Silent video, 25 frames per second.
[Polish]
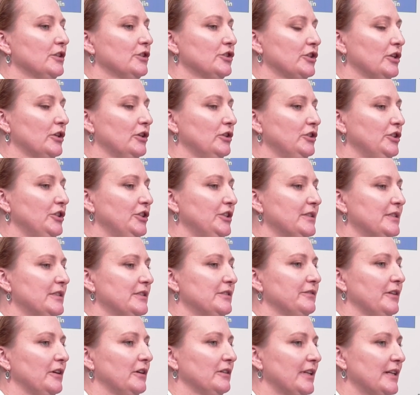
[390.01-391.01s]

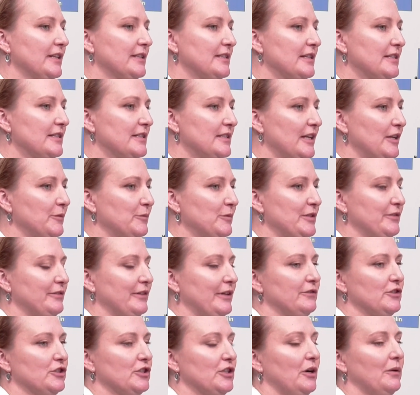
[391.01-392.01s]
szkolnictwo, na
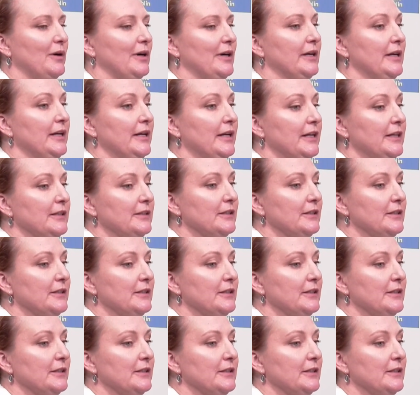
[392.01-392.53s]
zastępstwa w szkołach.